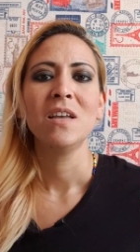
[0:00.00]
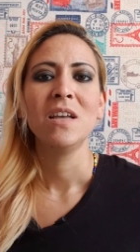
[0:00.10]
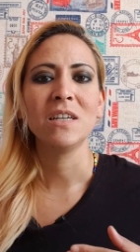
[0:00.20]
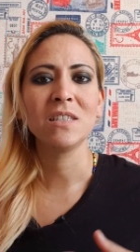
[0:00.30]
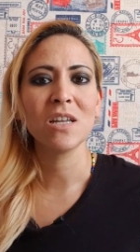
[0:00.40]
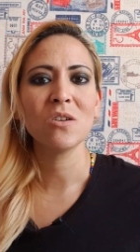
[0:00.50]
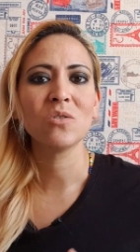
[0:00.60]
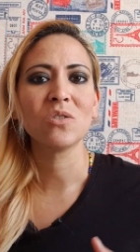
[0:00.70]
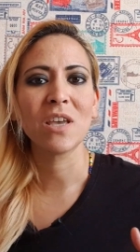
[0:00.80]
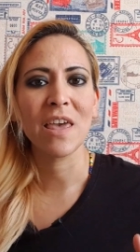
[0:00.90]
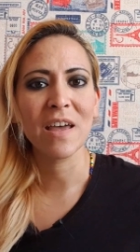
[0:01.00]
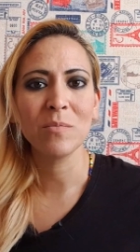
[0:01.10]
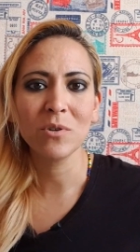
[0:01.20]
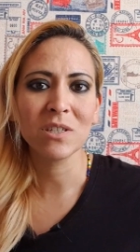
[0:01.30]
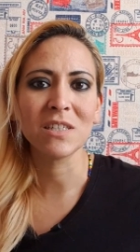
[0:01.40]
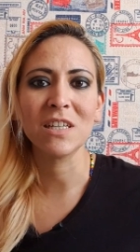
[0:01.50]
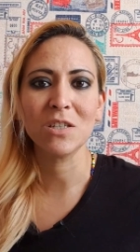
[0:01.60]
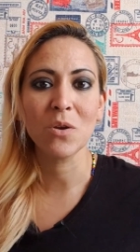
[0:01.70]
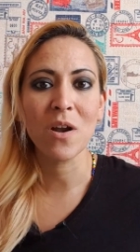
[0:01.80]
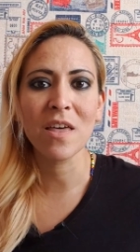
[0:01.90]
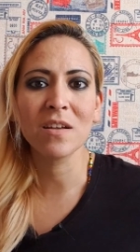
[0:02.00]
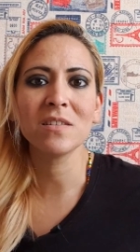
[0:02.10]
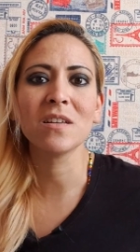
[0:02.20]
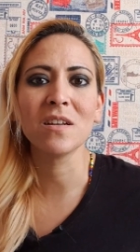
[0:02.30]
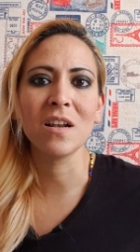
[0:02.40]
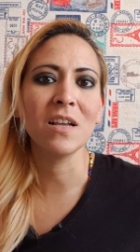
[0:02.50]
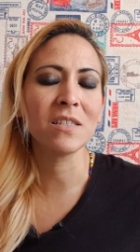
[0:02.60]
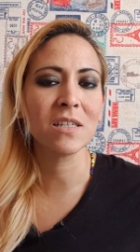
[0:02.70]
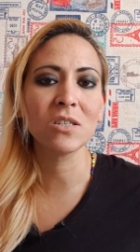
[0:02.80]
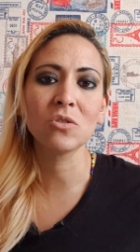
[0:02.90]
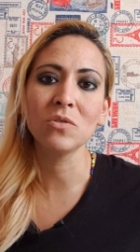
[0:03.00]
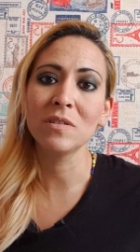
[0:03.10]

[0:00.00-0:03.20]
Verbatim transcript: es que nos quedamos estacionadas en el es que estoy